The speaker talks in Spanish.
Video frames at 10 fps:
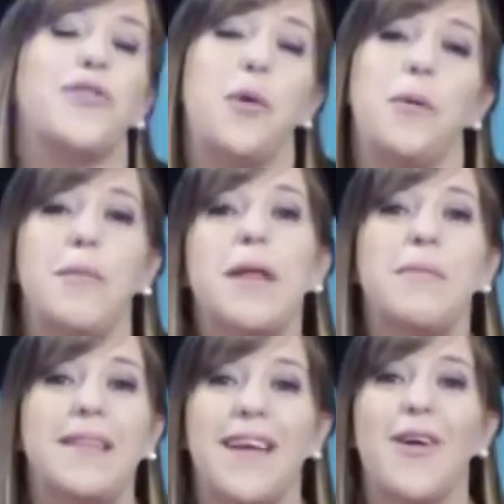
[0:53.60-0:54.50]
nuestro primer
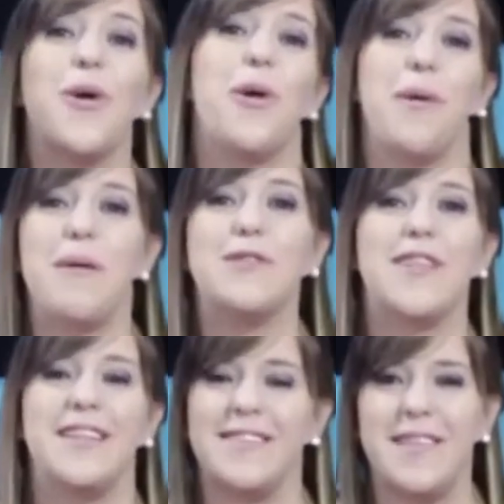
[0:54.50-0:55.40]
invitado, lo
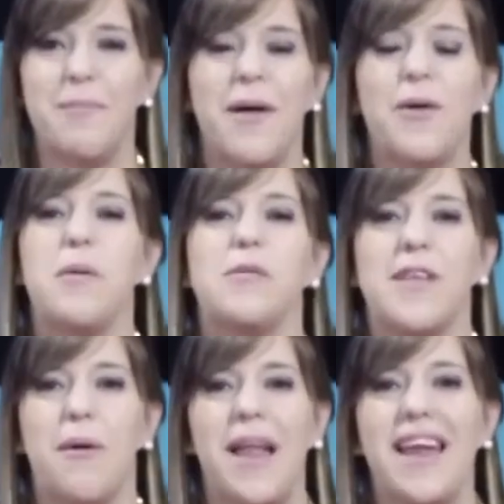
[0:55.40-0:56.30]
habíamos anticipado, y
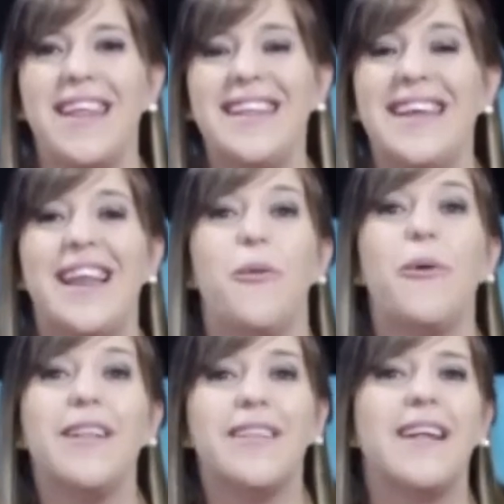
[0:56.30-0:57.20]
vamos a hablar de la
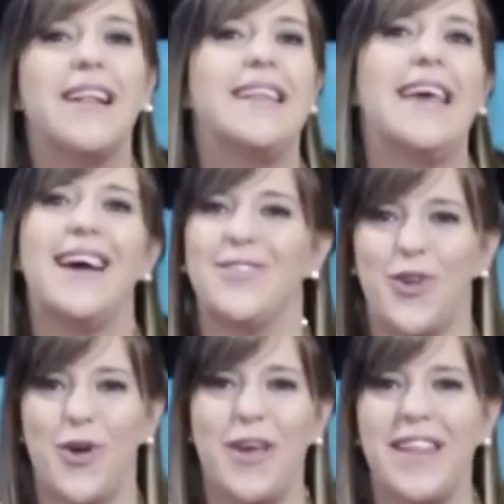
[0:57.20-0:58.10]
vuelta del
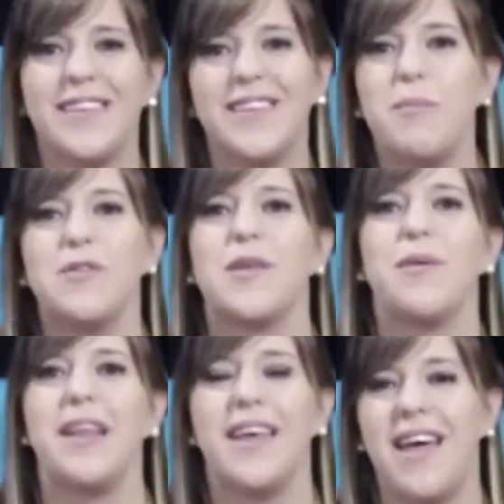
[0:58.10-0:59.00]
teatro y de esta
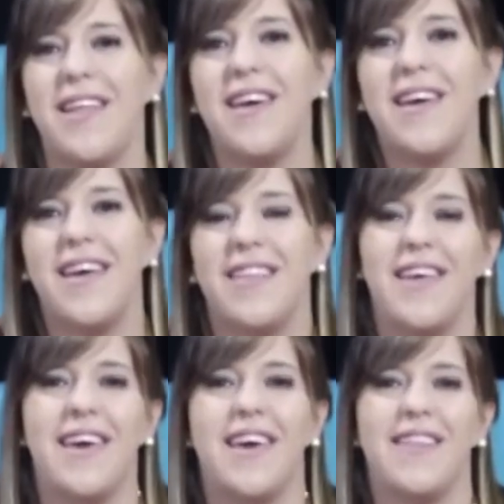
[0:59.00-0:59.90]
posibilidad
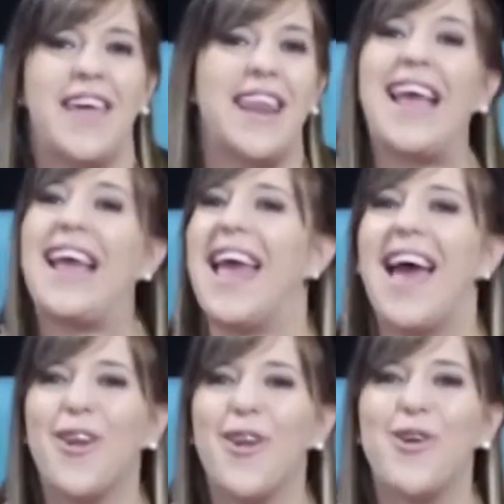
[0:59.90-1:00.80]
de,
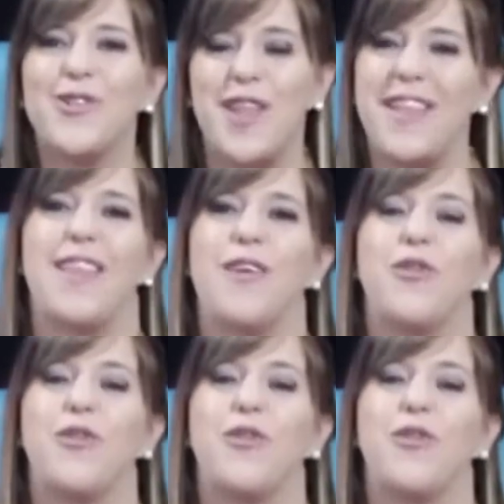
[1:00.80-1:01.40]
recrearnos, de